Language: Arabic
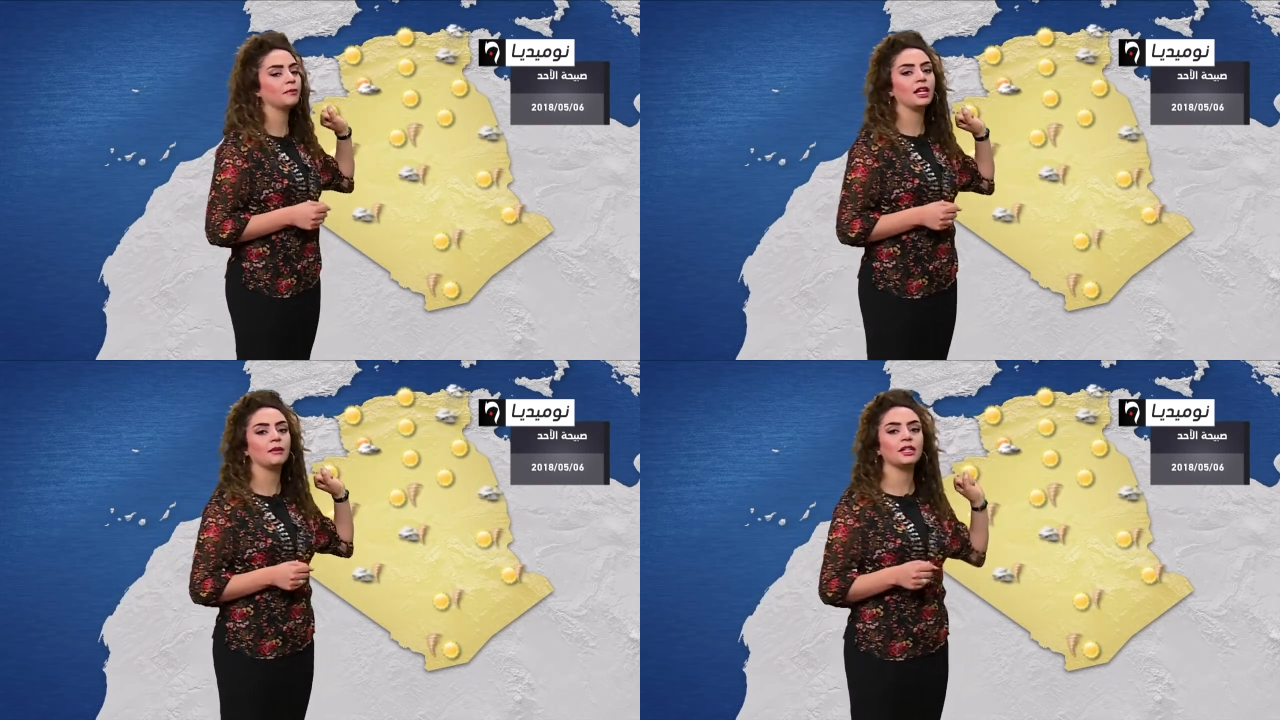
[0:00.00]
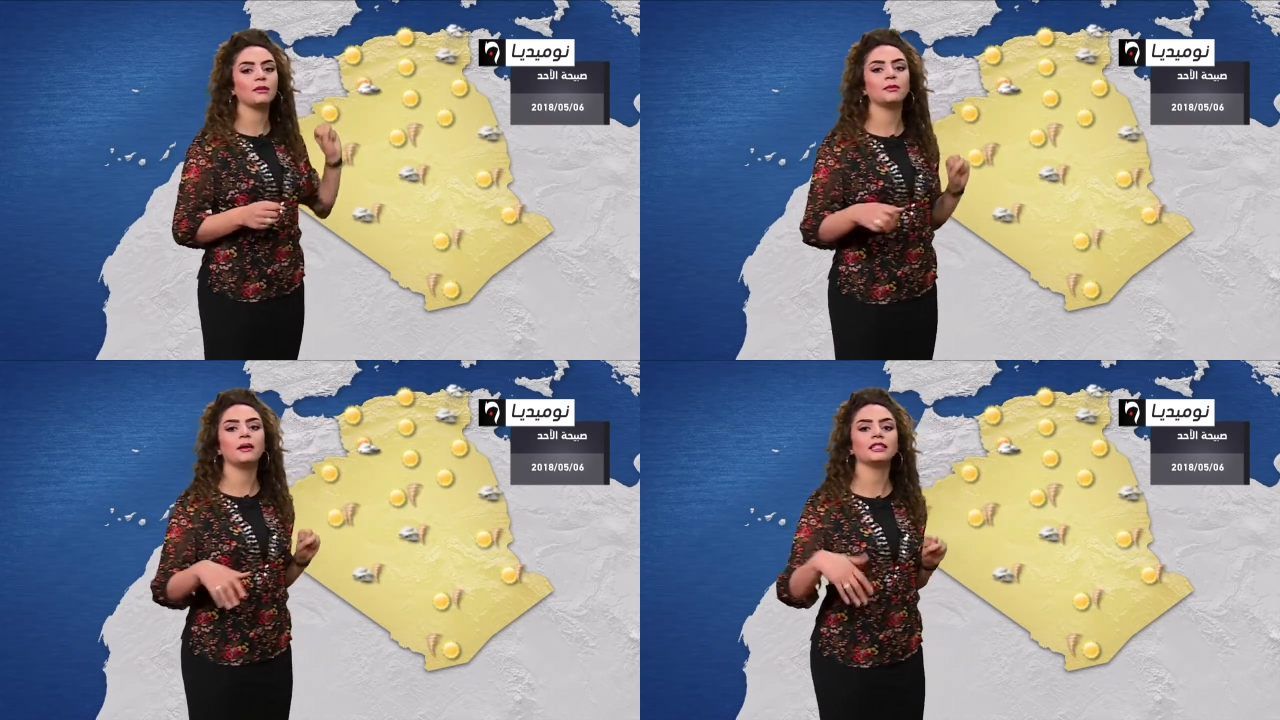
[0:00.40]
من الأمطار
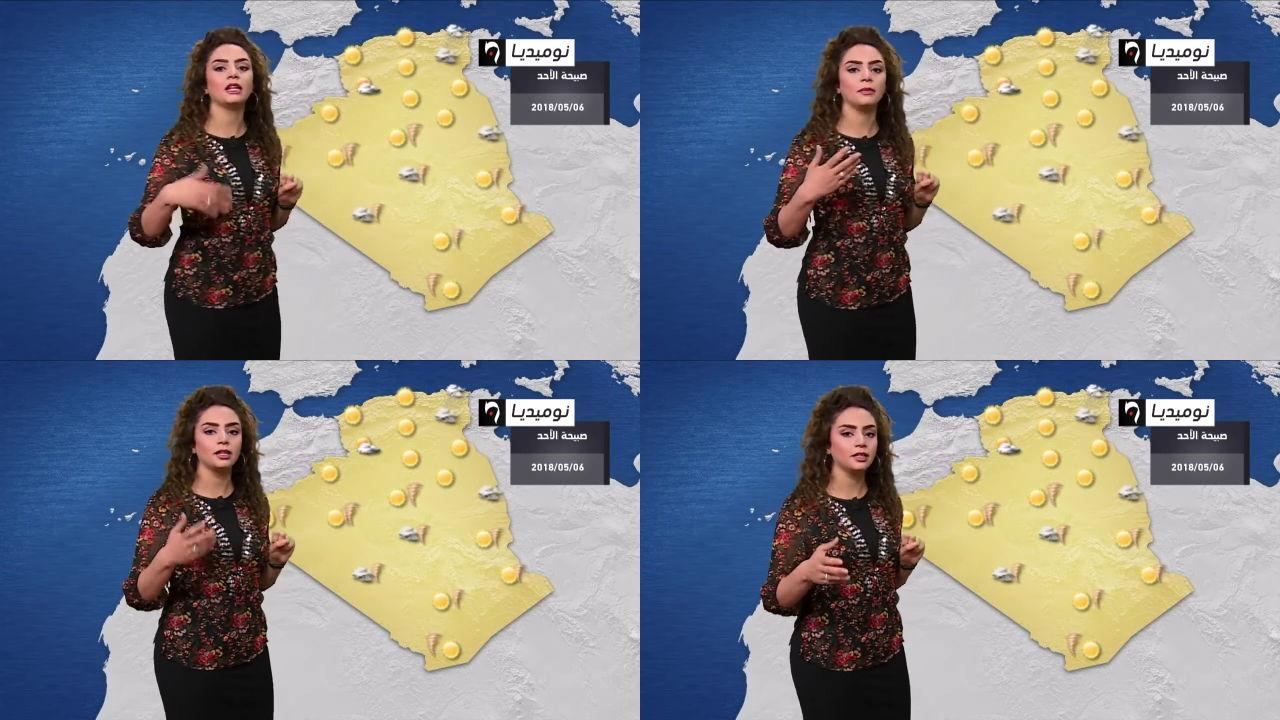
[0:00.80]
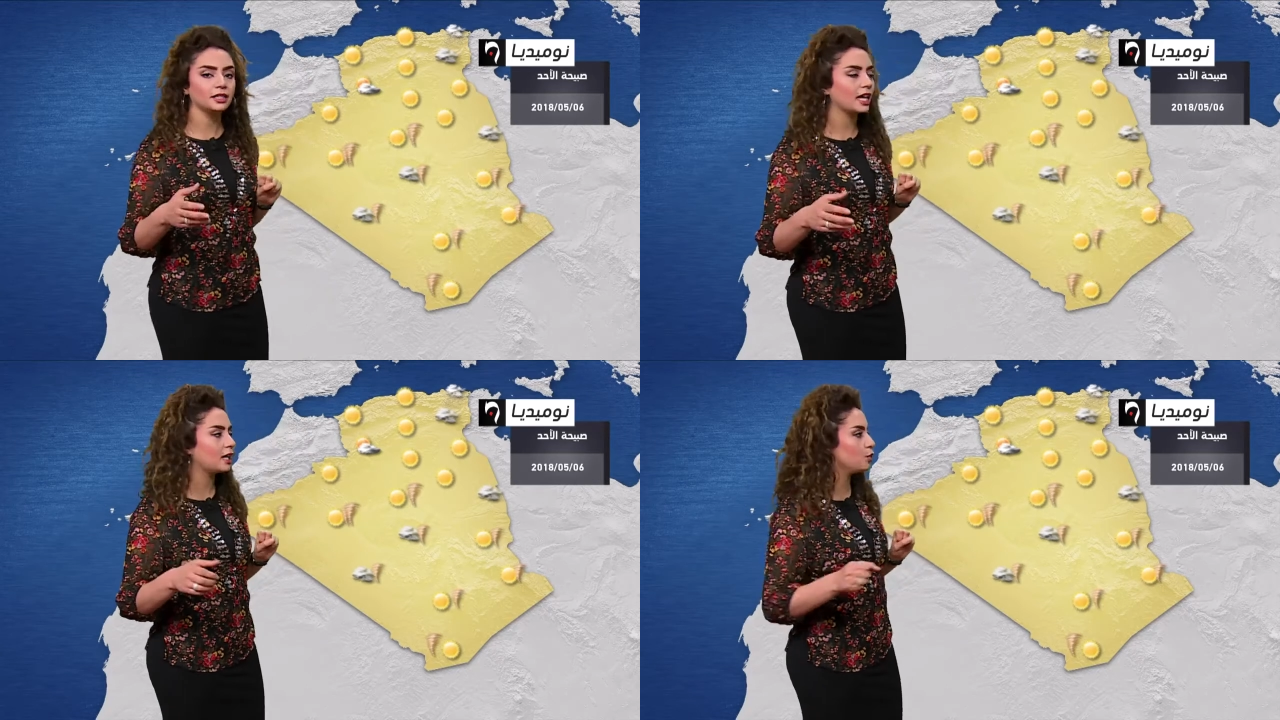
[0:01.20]
ببعض
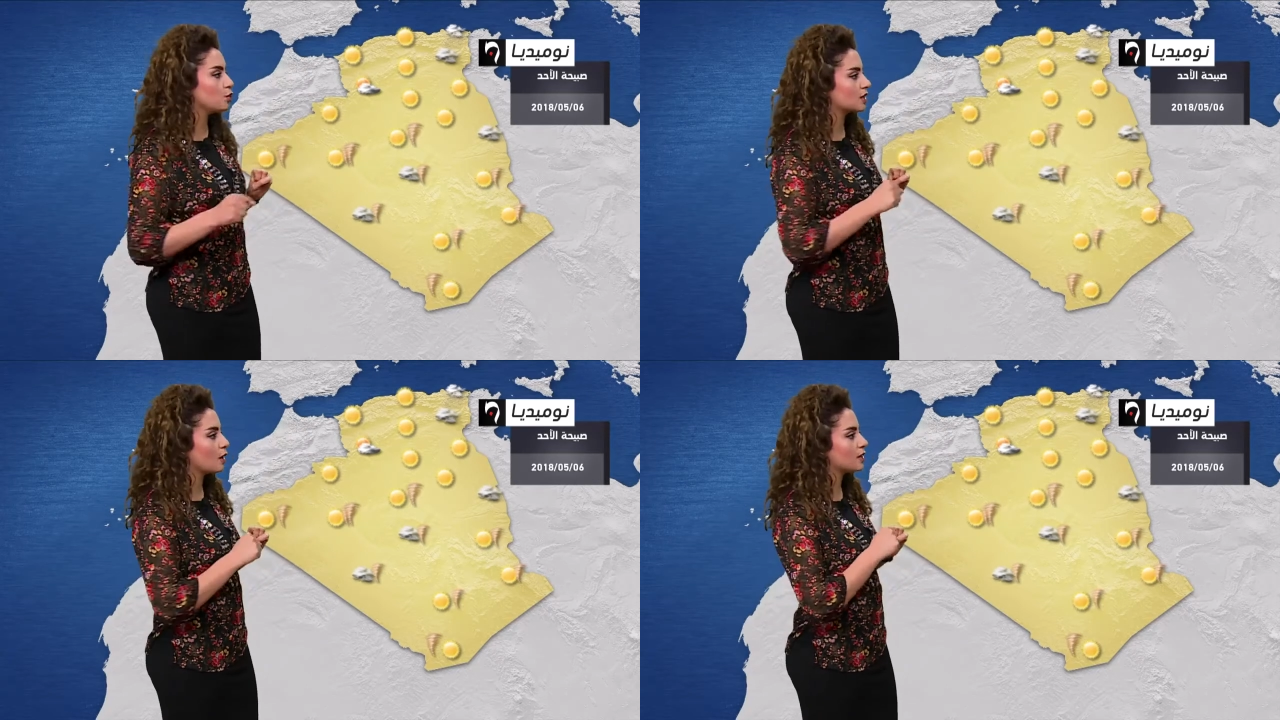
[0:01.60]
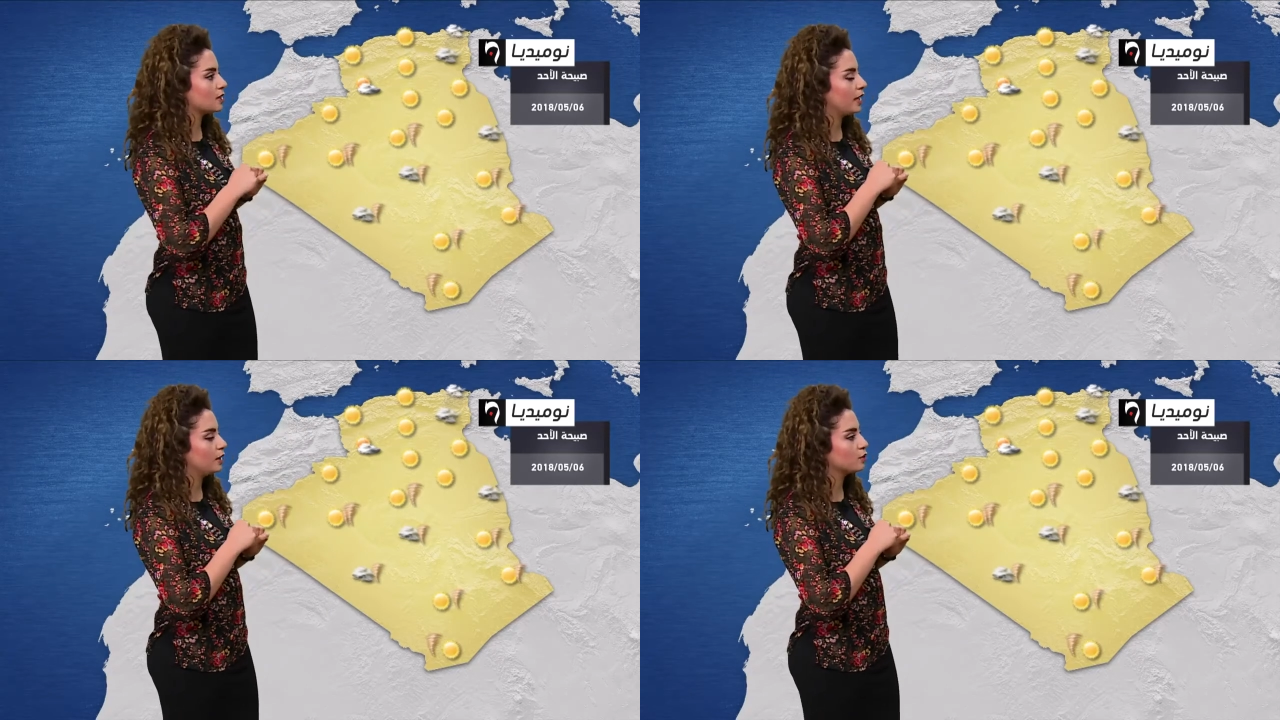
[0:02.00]
المناطق الوسطى
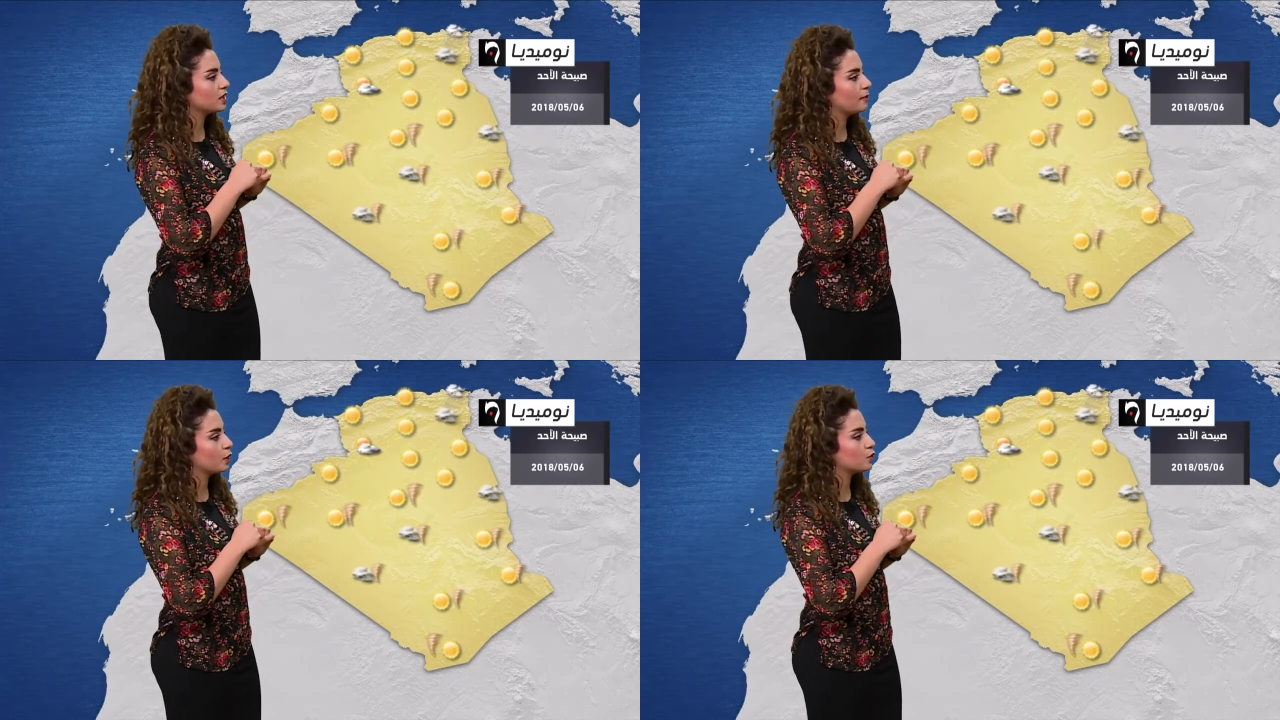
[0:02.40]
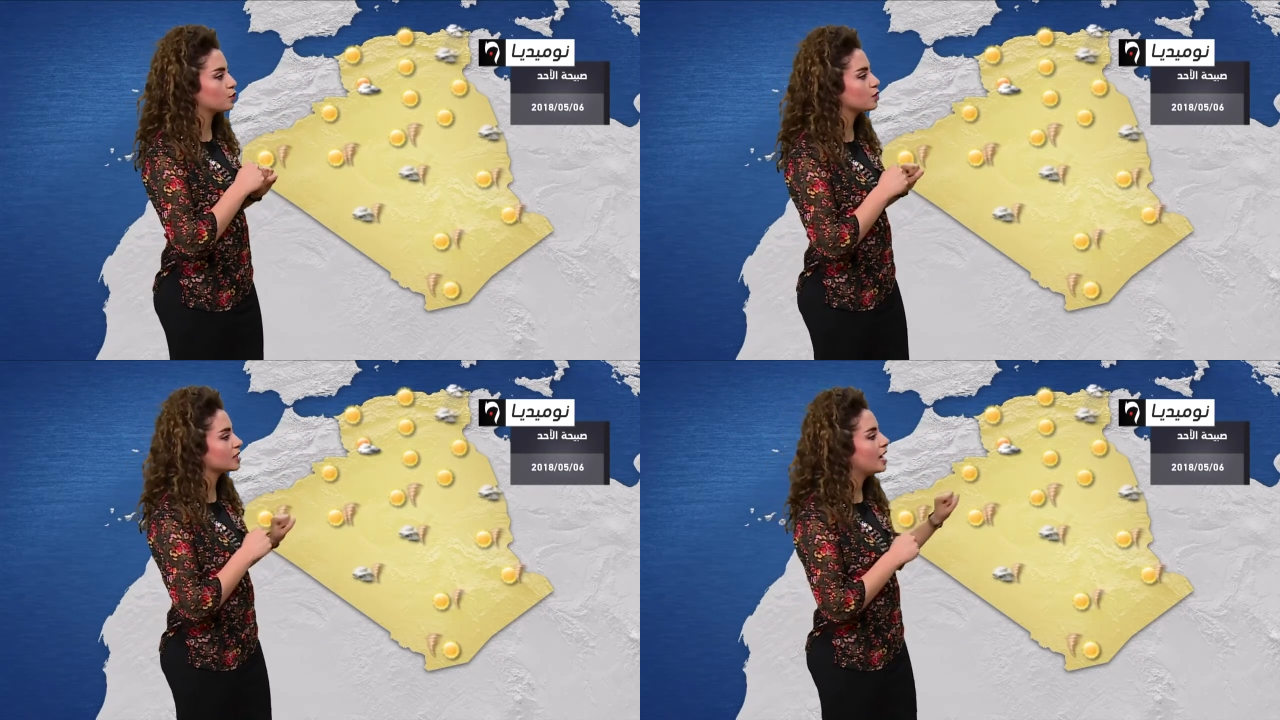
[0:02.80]
والسواحل الوسطى
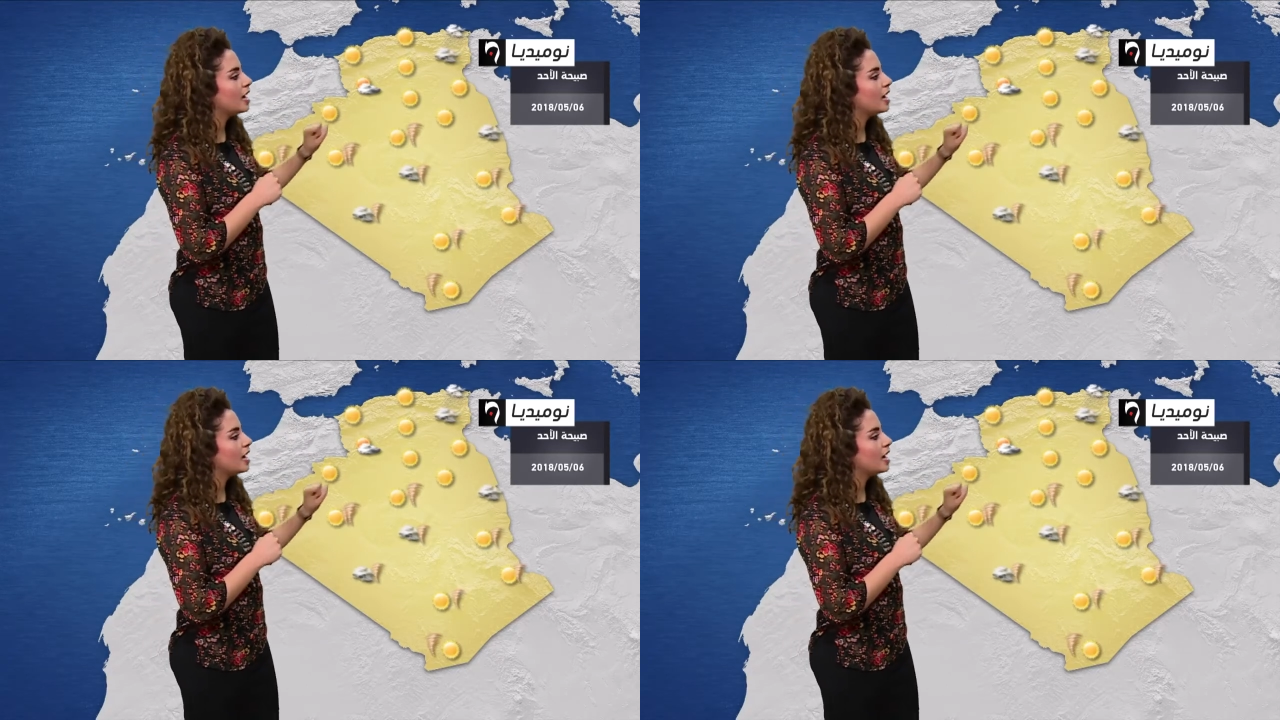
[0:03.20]
بالخصوص